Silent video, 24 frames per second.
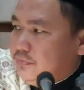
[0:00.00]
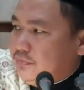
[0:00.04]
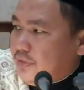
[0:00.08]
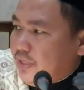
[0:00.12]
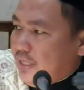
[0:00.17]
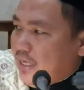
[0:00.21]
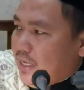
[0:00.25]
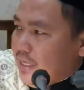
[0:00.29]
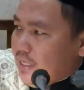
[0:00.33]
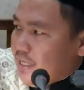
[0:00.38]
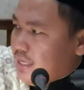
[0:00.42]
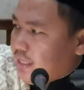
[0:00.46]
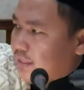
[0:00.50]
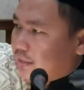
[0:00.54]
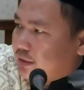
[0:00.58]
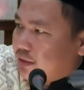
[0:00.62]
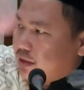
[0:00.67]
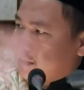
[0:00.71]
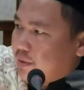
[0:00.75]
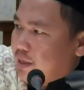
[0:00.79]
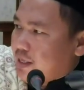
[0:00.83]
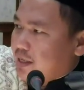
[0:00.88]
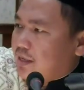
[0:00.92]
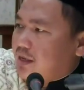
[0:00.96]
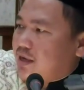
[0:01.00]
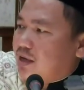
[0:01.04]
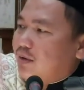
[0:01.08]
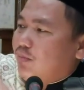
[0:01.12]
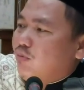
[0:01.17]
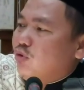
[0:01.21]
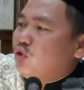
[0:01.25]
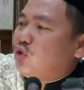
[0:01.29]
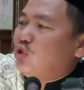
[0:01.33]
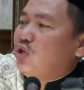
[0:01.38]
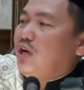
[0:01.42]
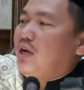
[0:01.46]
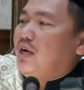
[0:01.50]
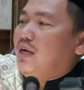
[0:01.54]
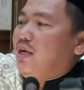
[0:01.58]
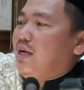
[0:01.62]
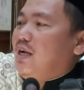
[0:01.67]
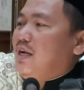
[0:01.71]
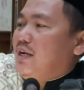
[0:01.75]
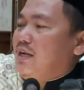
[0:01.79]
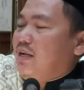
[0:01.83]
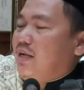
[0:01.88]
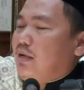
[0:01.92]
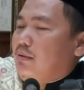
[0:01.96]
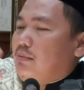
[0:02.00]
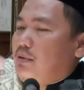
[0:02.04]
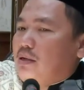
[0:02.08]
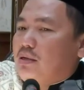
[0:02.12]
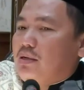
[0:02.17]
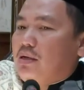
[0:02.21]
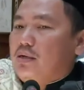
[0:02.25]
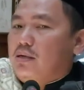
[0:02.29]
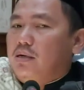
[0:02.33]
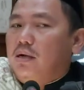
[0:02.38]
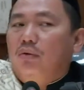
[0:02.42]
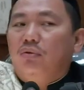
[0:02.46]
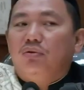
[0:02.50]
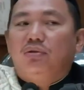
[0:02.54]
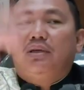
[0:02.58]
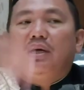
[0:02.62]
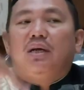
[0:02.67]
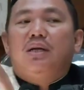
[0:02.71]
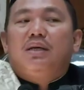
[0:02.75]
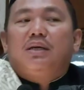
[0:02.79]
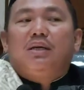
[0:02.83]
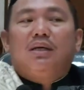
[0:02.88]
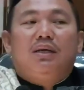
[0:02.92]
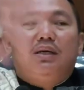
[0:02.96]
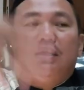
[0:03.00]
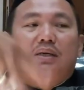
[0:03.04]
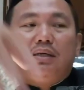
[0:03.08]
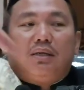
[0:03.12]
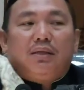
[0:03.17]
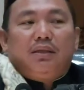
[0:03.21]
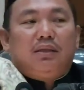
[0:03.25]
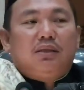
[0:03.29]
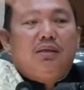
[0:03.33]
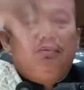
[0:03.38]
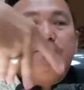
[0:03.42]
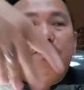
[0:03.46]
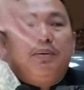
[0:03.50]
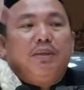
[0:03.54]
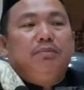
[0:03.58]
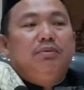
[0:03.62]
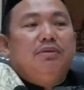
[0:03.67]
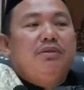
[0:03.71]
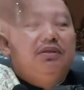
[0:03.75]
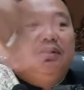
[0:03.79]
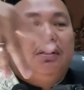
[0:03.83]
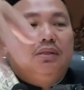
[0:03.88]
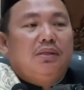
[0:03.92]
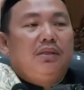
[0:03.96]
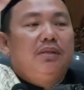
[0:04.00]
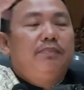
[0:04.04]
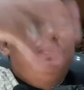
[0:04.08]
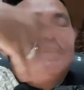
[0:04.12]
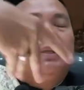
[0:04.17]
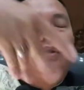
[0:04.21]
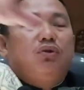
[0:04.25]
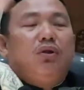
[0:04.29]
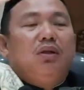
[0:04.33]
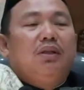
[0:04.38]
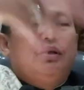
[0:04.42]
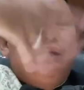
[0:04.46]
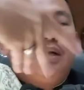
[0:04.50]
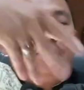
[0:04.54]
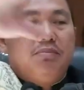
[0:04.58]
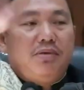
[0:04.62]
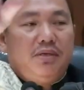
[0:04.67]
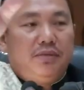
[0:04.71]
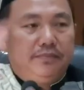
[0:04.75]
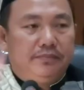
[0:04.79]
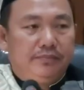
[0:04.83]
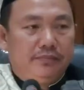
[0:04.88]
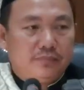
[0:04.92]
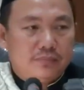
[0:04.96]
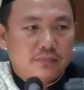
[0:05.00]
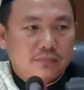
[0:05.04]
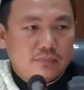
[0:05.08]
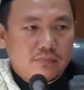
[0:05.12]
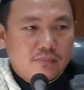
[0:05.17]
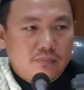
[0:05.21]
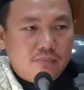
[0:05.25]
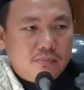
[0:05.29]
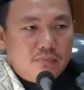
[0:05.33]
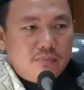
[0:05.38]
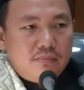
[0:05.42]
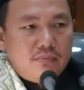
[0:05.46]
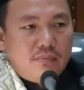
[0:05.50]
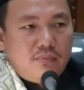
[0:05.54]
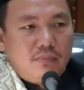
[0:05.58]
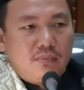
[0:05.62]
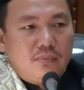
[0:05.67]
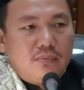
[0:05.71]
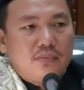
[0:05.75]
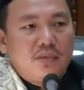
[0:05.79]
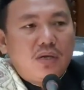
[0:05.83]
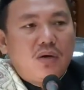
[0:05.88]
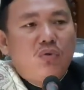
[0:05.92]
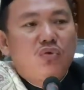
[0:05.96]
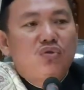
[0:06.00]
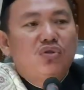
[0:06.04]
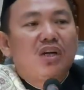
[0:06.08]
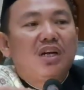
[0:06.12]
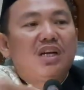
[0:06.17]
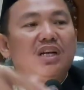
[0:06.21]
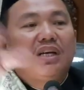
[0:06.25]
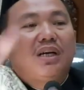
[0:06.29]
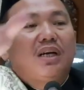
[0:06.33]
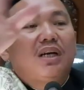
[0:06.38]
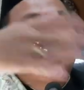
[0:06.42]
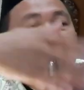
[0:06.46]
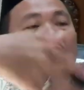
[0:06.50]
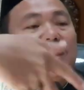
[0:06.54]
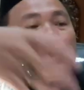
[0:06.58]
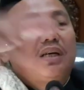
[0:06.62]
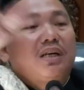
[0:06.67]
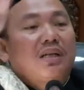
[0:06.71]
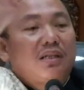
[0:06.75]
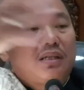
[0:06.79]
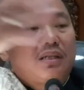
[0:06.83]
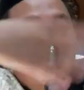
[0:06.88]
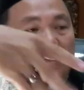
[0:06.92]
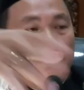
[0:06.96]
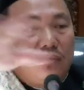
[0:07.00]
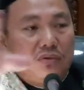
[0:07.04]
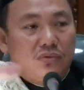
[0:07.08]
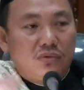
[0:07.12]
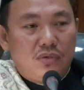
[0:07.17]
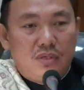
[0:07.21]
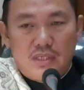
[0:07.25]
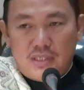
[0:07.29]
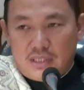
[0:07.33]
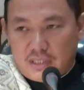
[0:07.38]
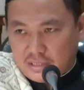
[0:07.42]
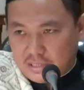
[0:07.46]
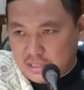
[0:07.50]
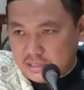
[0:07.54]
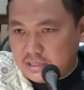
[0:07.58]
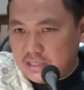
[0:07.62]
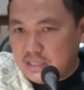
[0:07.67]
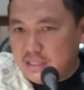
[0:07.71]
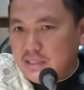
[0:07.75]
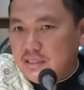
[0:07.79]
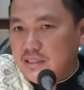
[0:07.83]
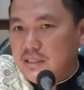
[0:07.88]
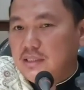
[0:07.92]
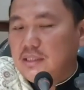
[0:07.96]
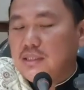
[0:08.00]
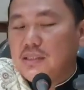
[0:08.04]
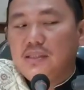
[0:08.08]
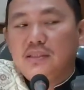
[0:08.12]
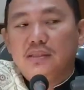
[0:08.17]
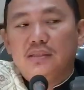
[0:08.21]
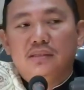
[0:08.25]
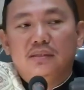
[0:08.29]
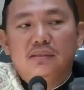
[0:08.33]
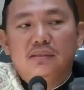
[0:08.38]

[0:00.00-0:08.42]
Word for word: musallana maka nggak usah dekat-dekat tempat masjid, tempat sholat kami. Nggak usah dekat-dekat kata Rasul ini kerasa di sini.